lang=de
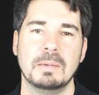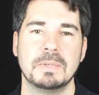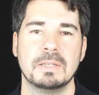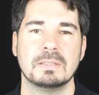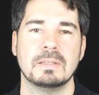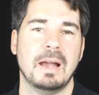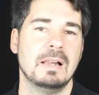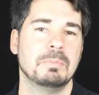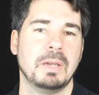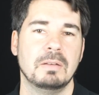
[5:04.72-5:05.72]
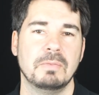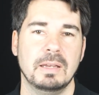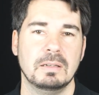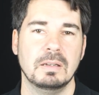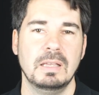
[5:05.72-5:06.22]
gibt es in allen
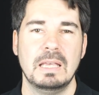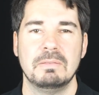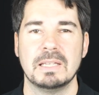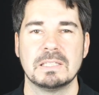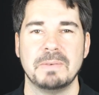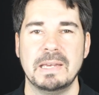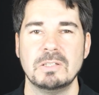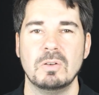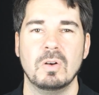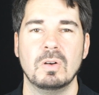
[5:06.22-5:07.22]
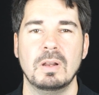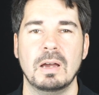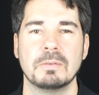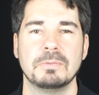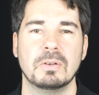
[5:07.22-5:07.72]
Brennweiten, während 2 Zoll
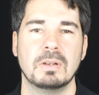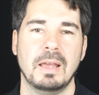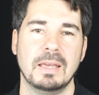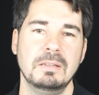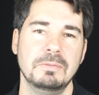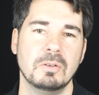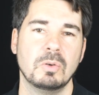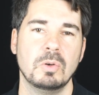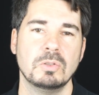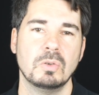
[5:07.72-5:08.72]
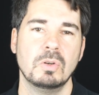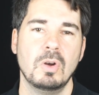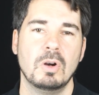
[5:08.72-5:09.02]
Okulare für kleine Vergrößerung